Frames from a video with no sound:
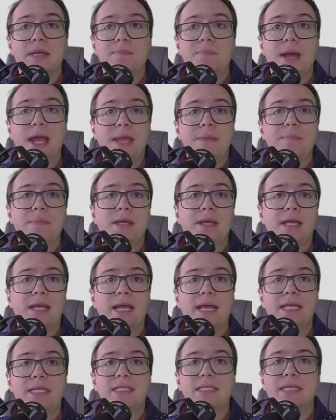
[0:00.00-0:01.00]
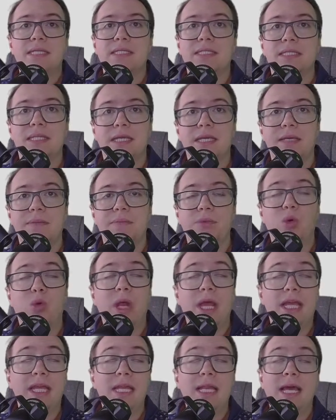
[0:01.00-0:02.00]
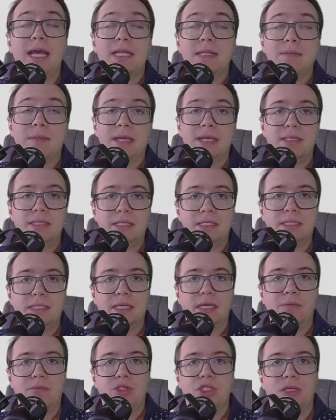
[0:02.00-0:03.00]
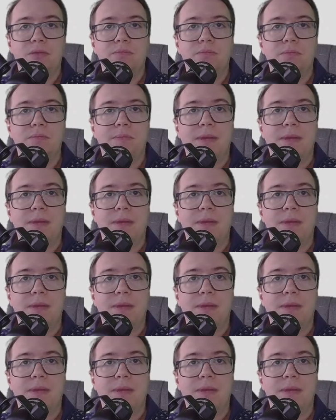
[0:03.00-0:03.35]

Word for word: beim rechtsextremen oder in einem rechtsextremen Chat